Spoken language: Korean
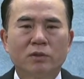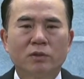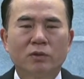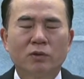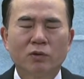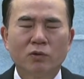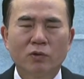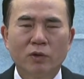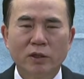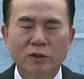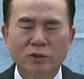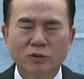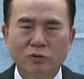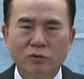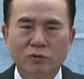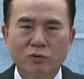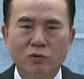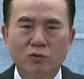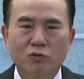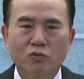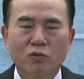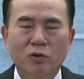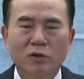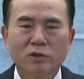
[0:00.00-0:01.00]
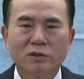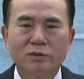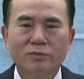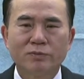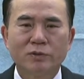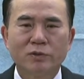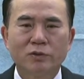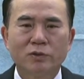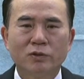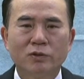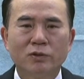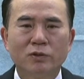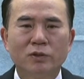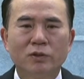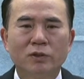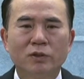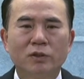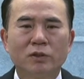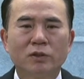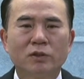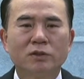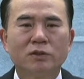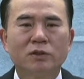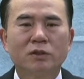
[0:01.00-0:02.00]
그리고 예수 그리스 구하십시오.
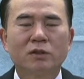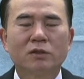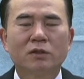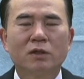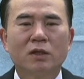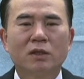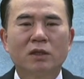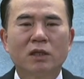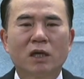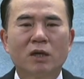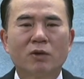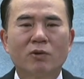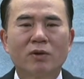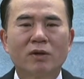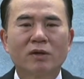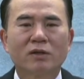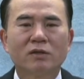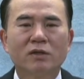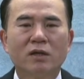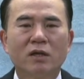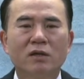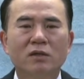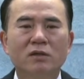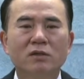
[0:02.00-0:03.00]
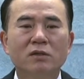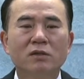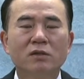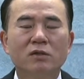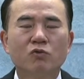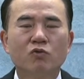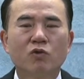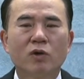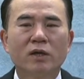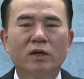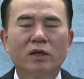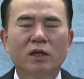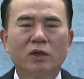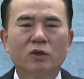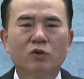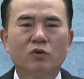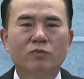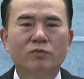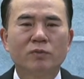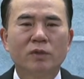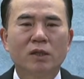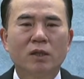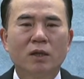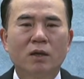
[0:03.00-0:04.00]
이것이 그의 나라와 그의 의를 구하는
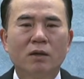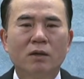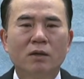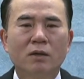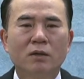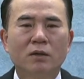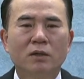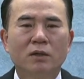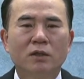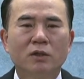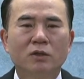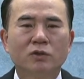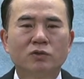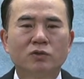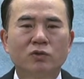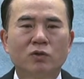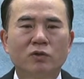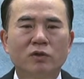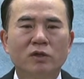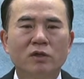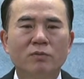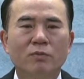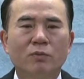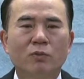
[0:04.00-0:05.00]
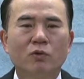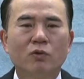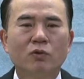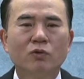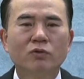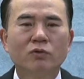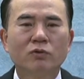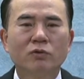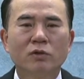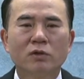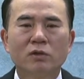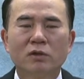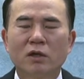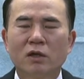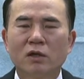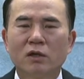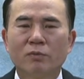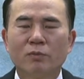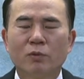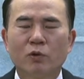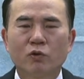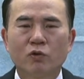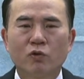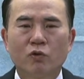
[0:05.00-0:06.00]
기도입니다. 이것으로 이 모든 걸
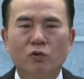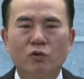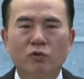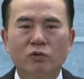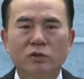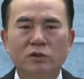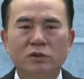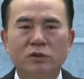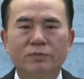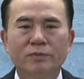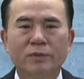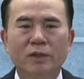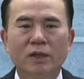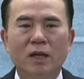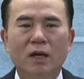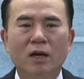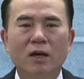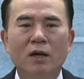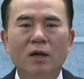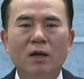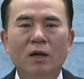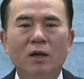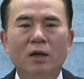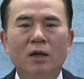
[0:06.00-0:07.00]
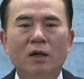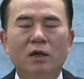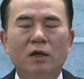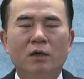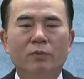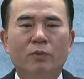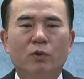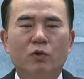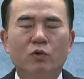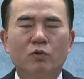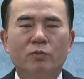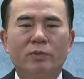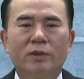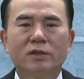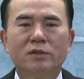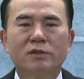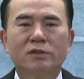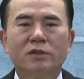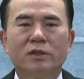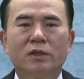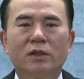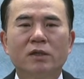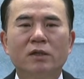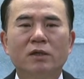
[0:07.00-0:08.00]
다하는 복이 오는 것입니다. 이 복을
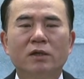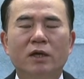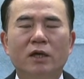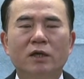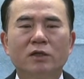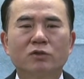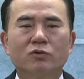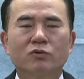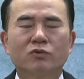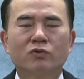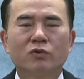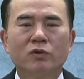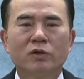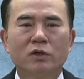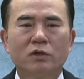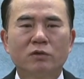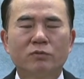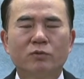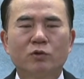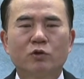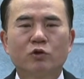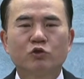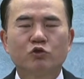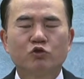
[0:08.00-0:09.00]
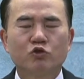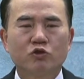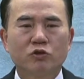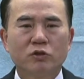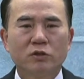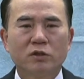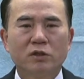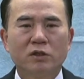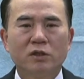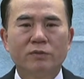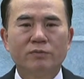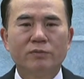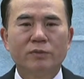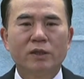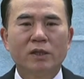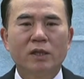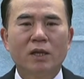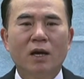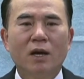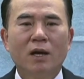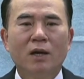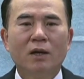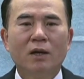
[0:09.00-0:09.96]
받으시길 예수 그리 이름으로 축원드립니다.